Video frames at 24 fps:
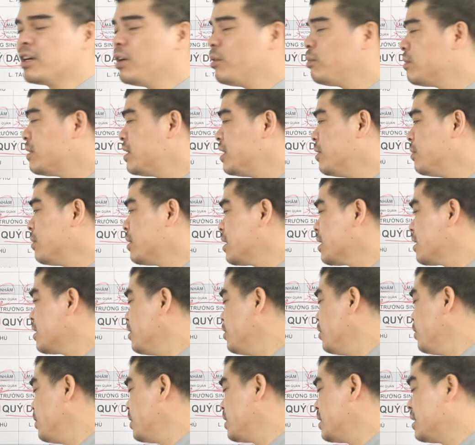không thiếu cái cơ
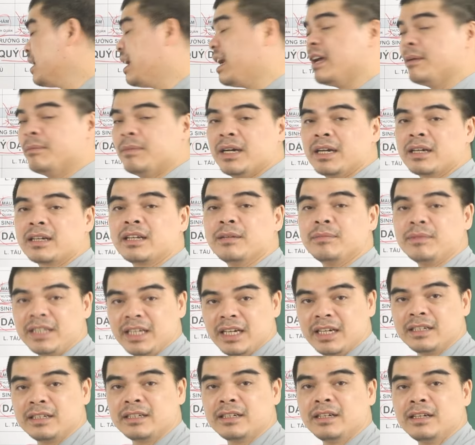hội để mà kiếm
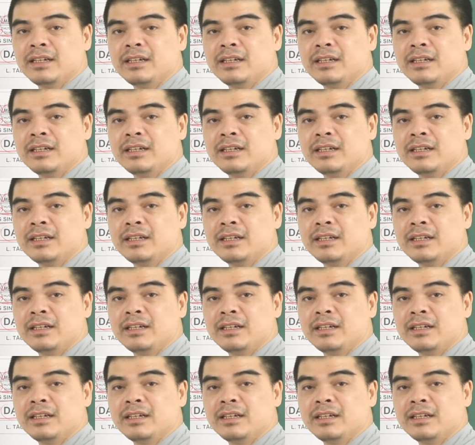tiền.